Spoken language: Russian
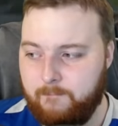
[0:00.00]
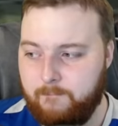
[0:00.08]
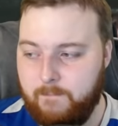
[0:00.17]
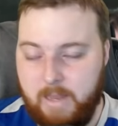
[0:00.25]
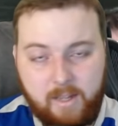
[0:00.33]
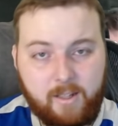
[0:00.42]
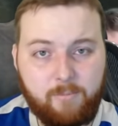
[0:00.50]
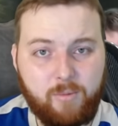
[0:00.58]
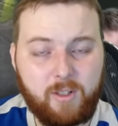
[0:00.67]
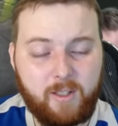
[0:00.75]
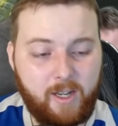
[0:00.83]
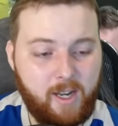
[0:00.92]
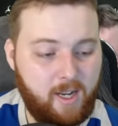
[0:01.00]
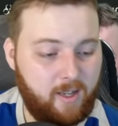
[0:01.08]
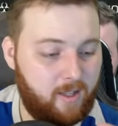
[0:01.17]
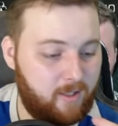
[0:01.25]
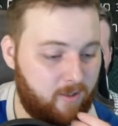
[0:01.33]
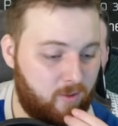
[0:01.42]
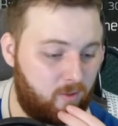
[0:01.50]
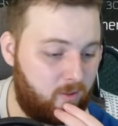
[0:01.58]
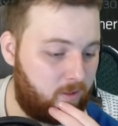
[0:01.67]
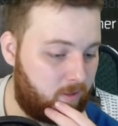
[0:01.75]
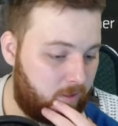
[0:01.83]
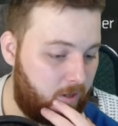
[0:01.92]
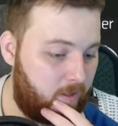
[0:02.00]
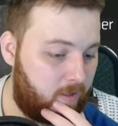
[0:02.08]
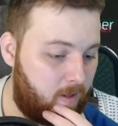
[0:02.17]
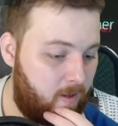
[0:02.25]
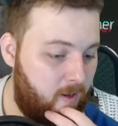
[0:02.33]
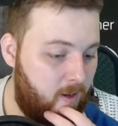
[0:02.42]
Это было реально отстойно, знаете.